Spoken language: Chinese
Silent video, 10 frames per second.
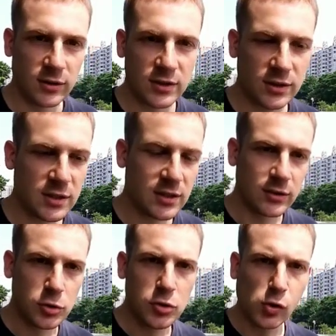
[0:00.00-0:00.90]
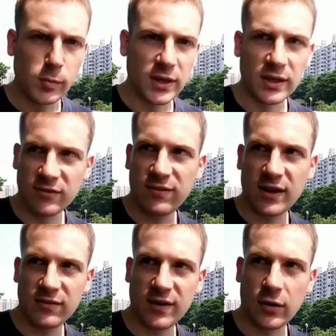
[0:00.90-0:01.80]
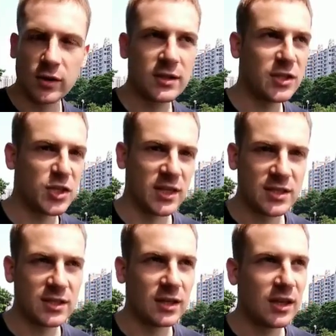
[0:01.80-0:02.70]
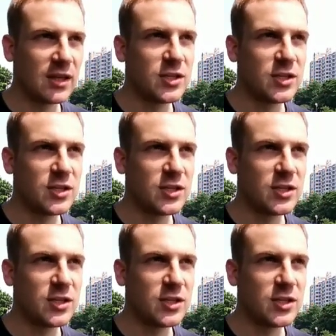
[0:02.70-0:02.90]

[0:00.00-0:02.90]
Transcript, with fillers: 就是说明一个方法，或者是解释